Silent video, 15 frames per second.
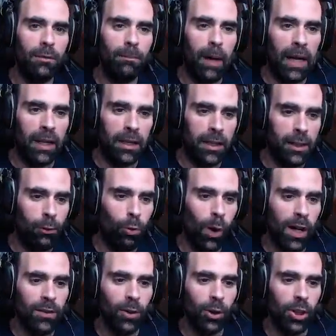Vale, y
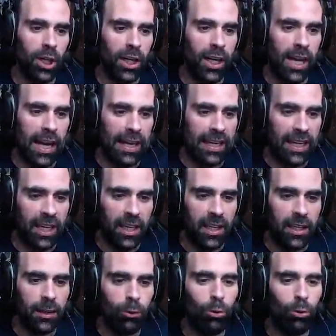cuando llegue aquí,